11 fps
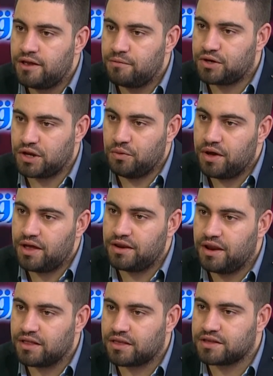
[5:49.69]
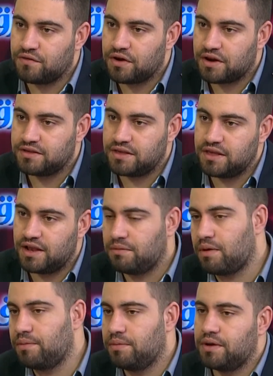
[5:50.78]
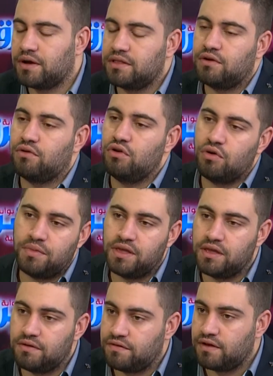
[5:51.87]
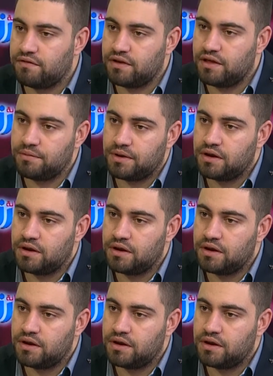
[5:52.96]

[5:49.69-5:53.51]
مش عنوان ينحط على الصفحه الرئيسيه لما بينقتل كل يوم 100 في, في اليمن